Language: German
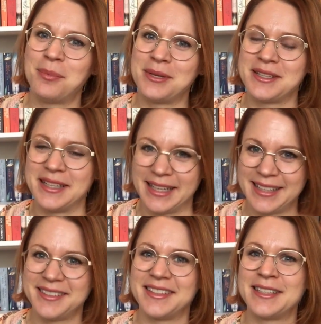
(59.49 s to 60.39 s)
habe ich
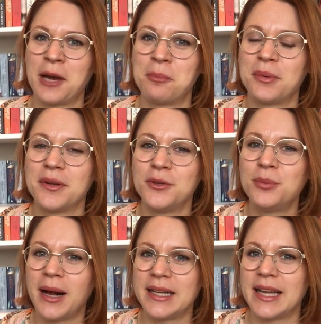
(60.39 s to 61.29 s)
nicht. Ich habe äh,
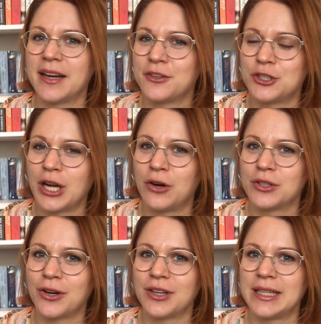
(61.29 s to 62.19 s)
überall
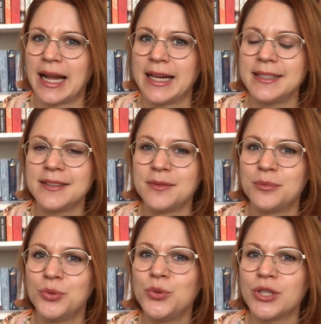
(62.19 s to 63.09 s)
nachgeschaut, auch in den
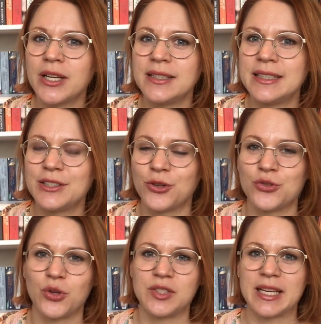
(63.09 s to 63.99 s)
alten Büchern, die ich noch so aus